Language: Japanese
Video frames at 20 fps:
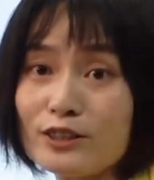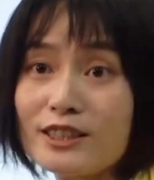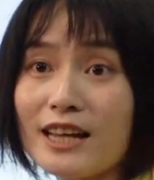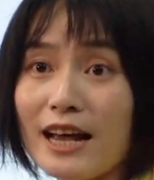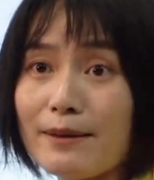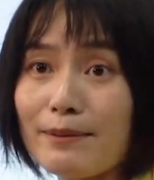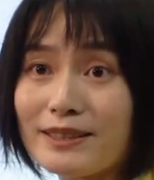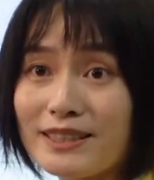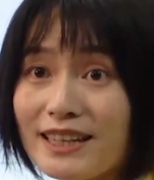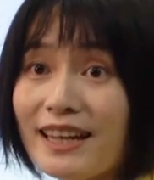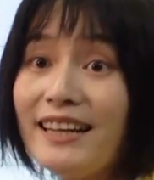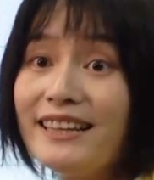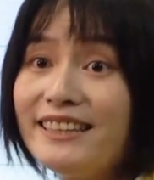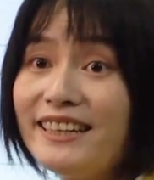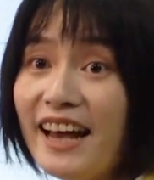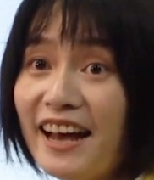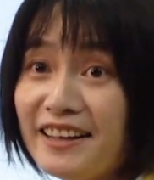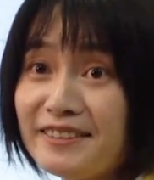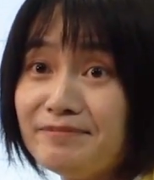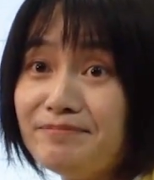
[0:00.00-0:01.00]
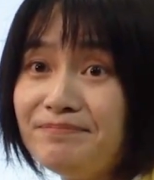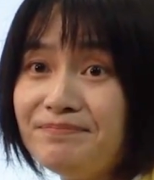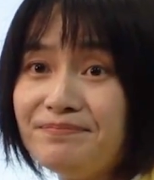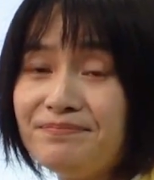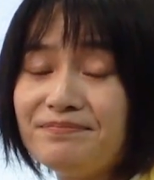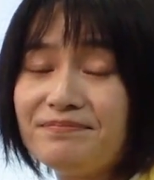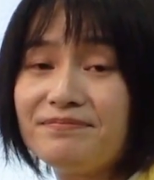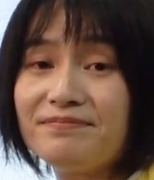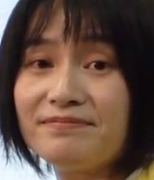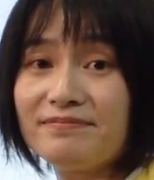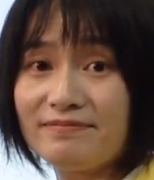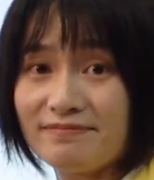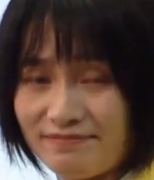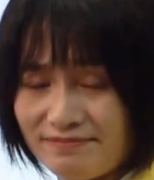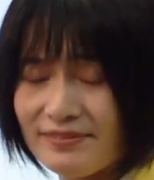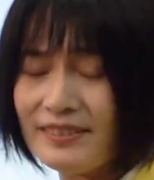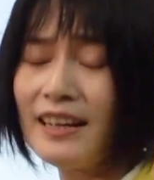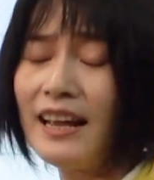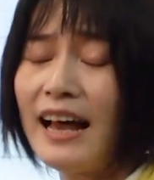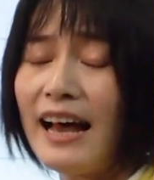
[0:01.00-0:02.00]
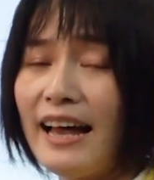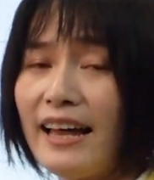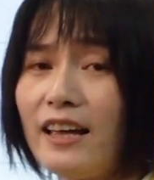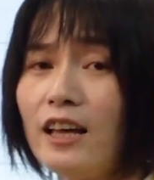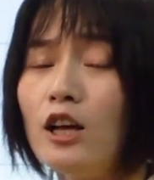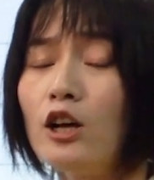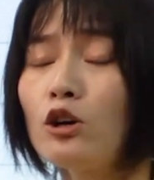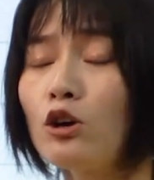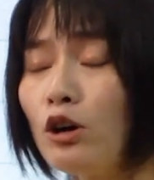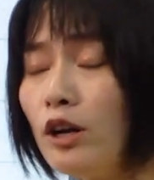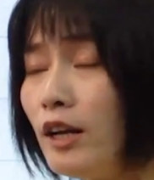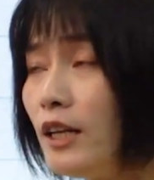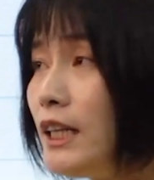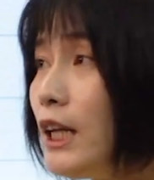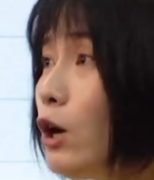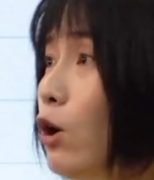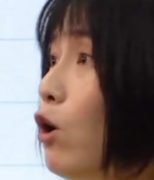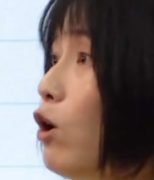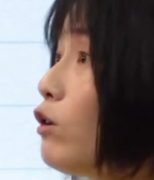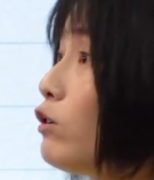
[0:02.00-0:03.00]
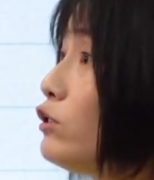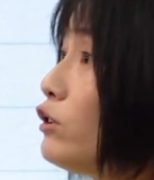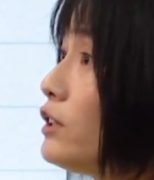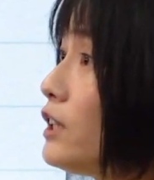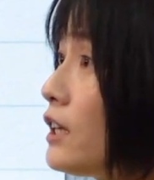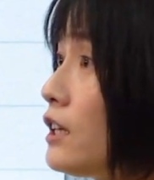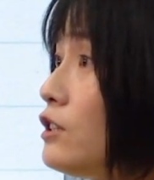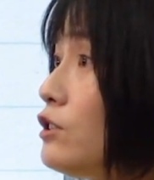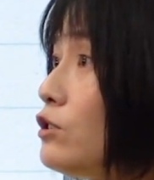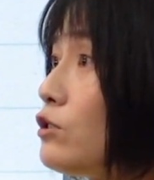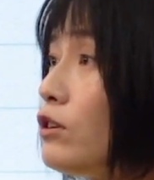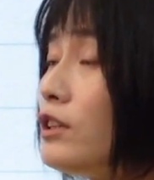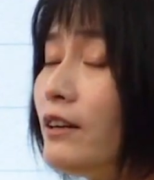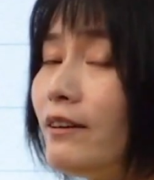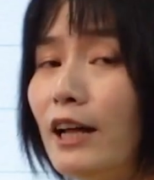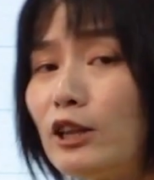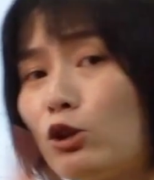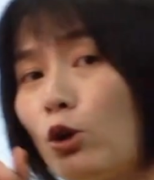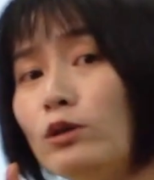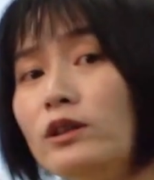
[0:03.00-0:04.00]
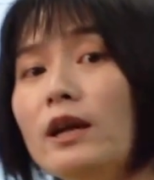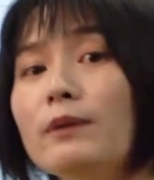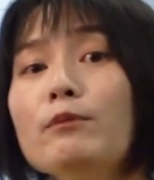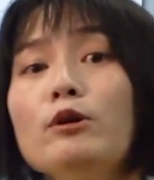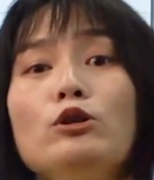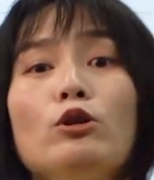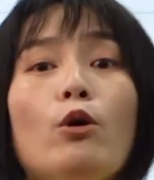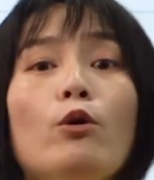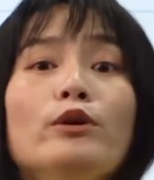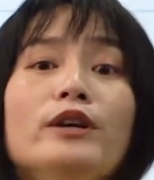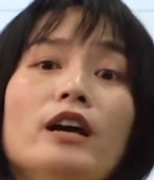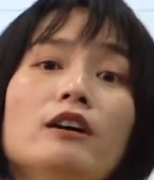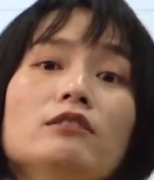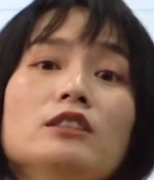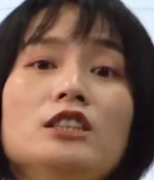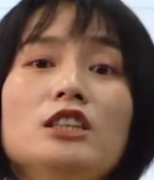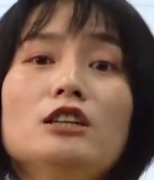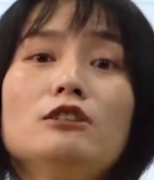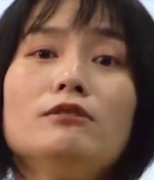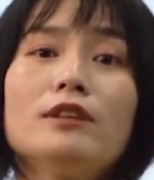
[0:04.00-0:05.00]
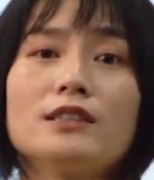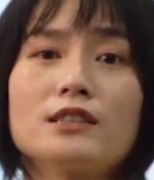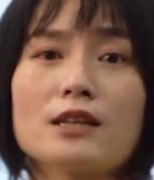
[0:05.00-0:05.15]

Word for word: 使います。二半。二半。はい。これね、多くのテキストではとてもと翻訳してるんです